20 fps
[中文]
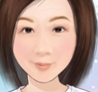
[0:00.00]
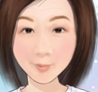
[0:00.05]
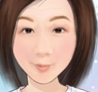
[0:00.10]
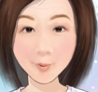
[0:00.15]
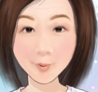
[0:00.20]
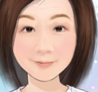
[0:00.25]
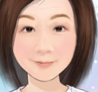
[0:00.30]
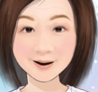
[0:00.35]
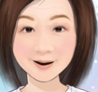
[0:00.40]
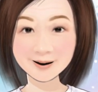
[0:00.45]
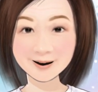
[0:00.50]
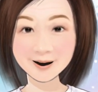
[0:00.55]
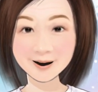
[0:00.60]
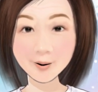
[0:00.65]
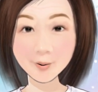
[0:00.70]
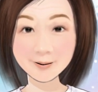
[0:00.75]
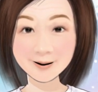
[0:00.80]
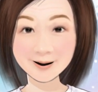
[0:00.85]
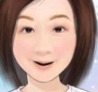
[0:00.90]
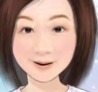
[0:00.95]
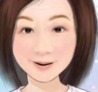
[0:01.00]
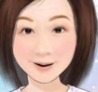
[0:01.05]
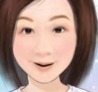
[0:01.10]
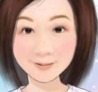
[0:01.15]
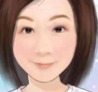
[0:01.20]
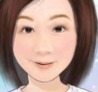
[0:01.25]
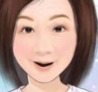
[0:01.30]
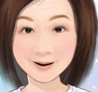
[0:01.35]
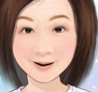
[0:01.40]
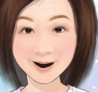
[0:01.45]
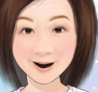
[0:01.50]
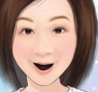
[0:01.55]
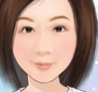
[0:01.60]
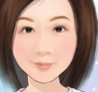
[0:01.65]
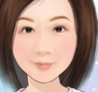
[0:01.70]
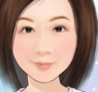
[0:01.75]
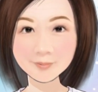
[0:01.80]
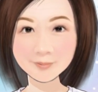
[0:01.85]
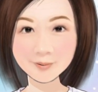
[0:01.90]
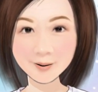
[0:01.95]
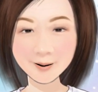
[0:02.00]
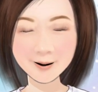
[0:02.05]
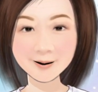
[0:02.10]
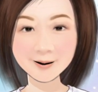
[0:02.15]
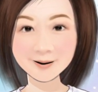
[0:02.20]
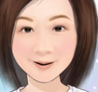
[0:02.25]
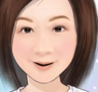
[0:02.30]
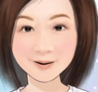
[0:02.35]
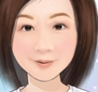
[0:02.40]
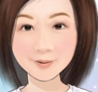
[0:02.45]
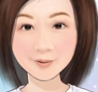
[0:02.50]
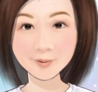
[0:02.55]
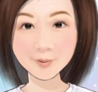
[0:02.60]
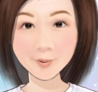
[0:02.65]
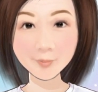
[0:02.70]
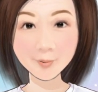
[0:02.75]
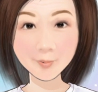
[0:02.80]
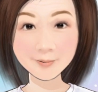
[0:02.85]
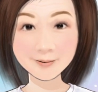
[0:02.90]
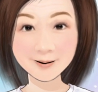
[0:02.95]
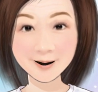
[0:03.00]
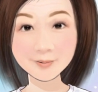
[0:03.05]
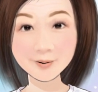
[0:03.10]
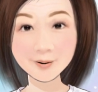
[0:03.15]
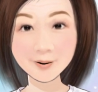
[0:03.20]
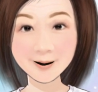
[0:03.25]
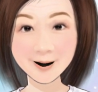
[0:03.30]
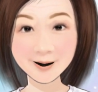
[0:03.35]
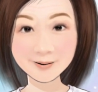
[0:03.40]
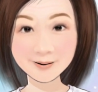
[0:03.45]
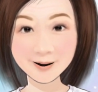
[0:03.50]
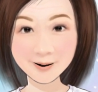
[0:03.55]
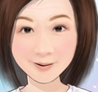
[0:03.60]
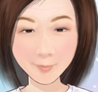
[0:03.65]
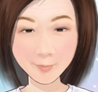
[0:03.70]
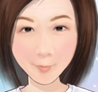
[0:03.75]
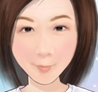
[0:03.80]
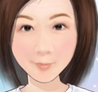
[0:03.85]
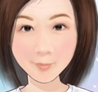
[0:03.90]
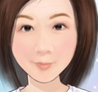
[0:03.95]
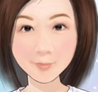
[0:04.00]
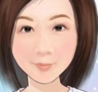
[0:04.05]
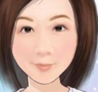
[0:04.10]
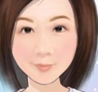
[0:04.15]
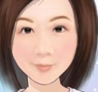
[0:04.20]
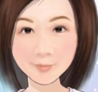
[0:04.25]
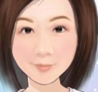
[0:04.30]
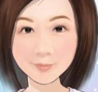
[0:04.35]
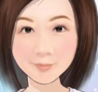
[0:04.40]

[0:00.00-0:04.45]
如果没有依照规定时间佩戴，近视就会回到治疗前的度数。